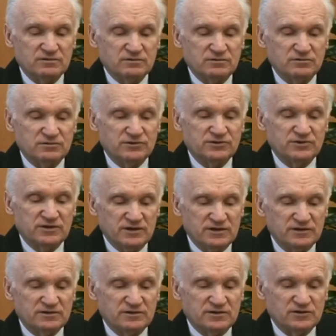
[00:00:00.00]
вот на
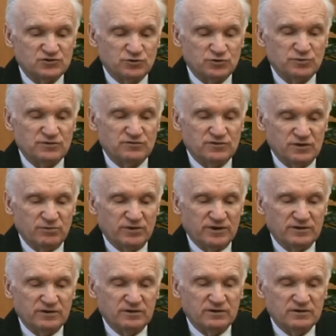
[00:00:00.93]
это особое
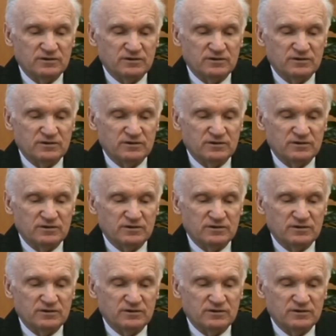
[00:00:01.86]
внимание.